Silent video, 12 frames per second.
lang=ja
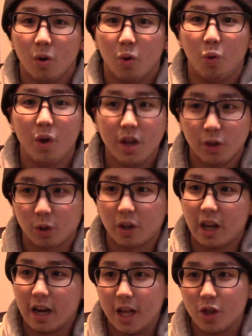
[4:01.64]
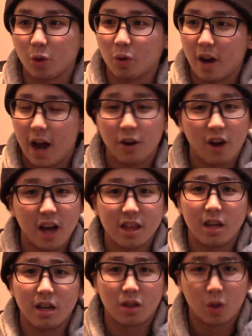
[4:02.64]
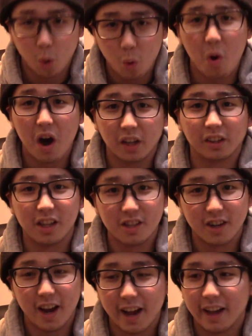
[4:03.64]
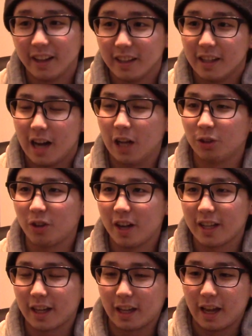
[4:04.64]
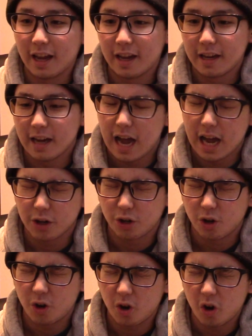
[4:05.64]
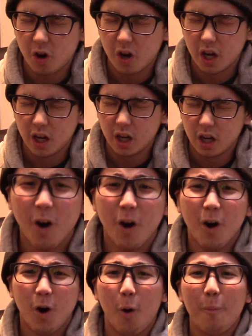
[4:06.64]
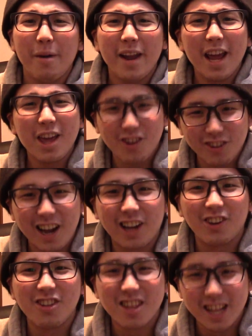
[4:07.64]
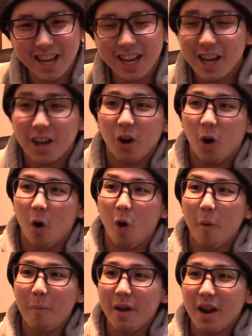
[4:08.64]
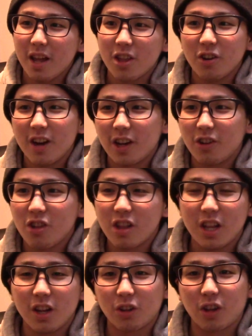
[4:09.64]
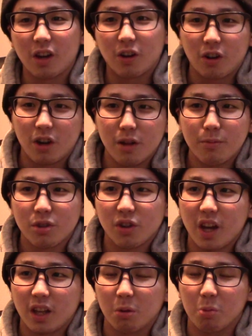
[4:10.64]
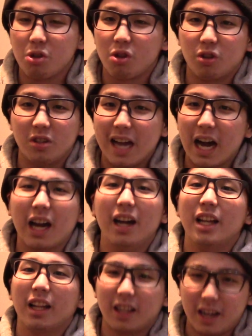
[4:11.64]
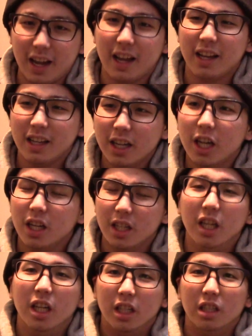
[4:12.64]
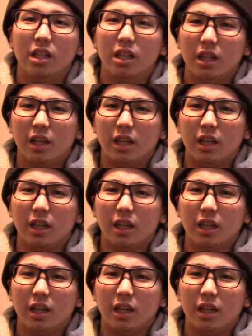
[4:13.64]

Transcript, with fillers: ウィーの時はねちょっとねあの走り超怖かったですねあとなんだっけあのー、オペレーションラクーンシティオペレーションラクーンシティの時のクリムゾンヘッドもちょっと厄介だったねうん